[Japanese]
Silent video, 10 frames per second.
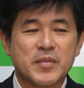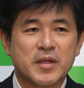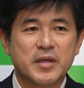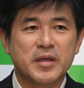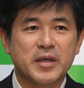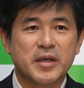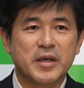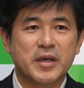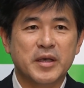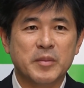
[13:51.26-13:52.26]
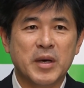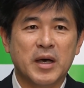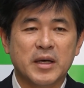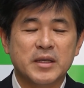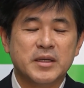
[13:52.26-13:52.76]
えー、
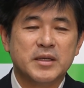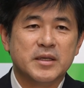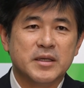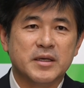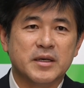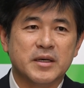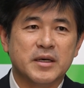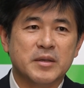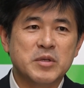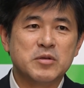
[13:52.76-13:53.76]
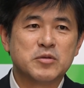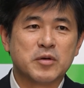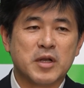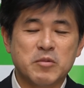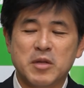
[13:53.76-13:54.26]
まああ、見る人
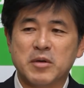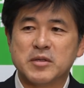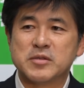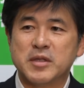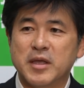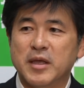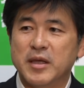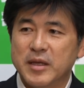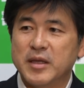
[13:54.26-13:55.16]
から見ればですね、